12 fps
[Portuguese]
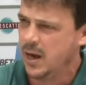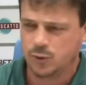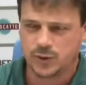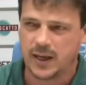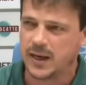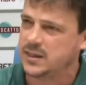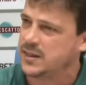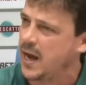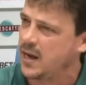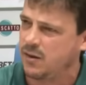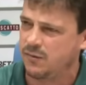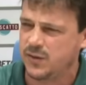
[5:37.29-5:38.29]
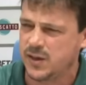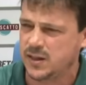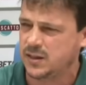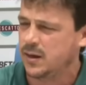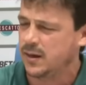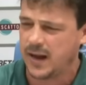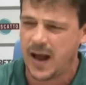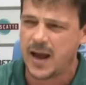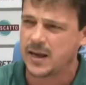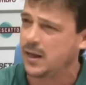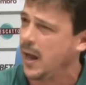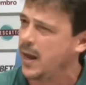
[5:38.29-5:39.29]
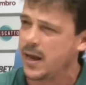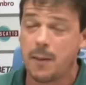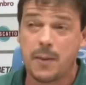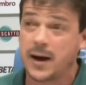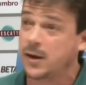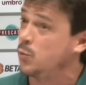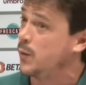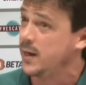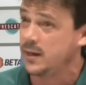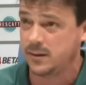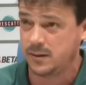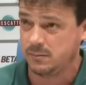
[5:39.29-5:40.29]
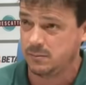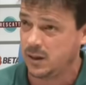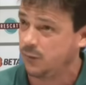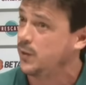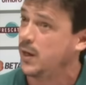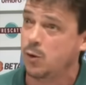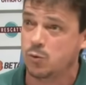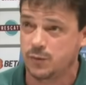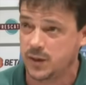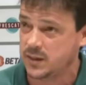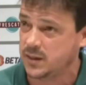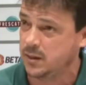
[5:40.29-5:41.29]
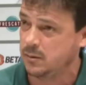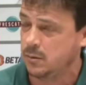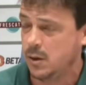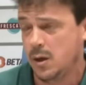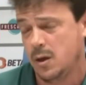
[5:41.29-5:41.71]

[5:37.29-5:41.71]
Os caras caem, levanta, cai, aí a marca não entra, ele fica lá conversando.